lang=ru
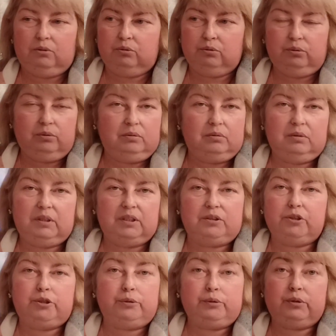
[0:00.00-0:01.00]
Но это
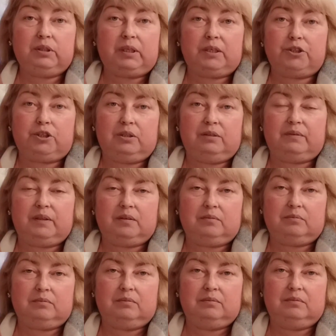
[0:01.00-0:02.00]
ничего страшного.
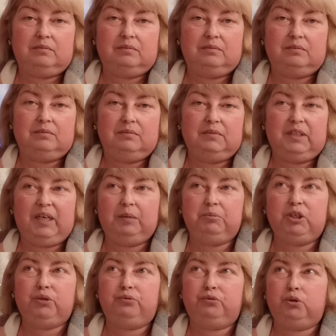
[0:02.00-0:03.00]
Я
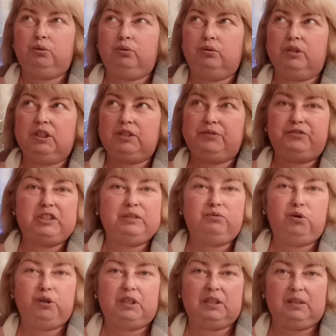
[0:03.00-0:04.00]
имею в виду, из
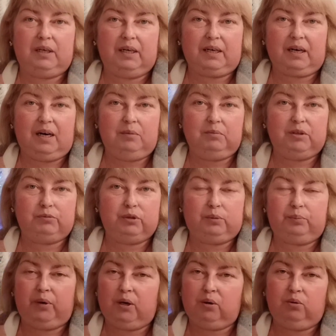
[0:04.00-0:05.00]
всего килограмма
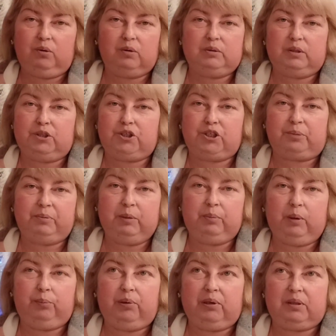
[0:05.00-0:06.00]
вот пару косточек мне
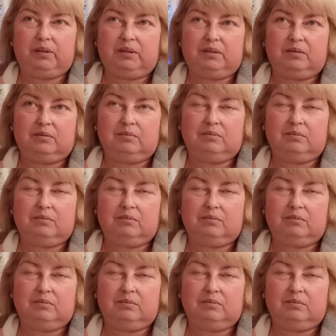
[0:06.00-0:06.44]
попалось.